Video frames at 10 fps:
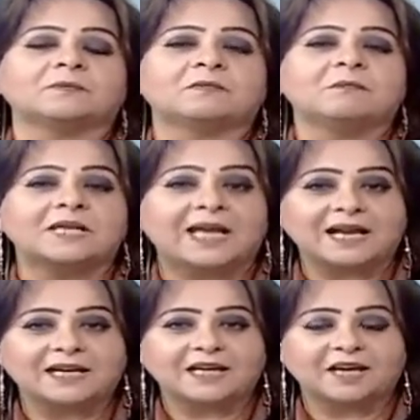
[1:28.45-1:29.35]
من
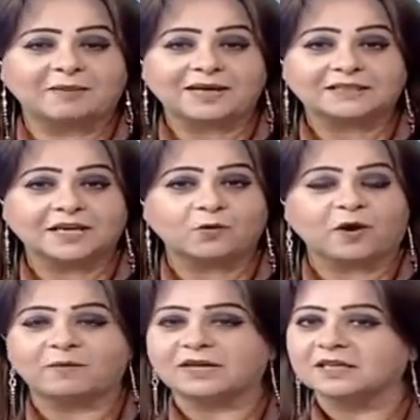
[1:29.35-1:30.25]
أجل حمايتك
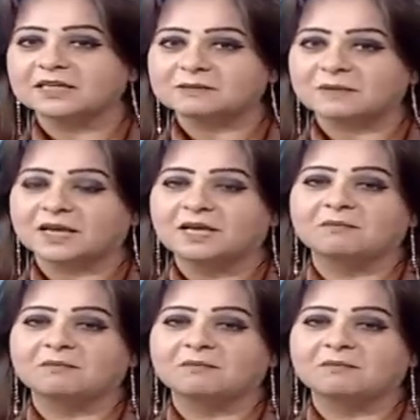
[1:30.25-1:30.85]
وحماية جسمك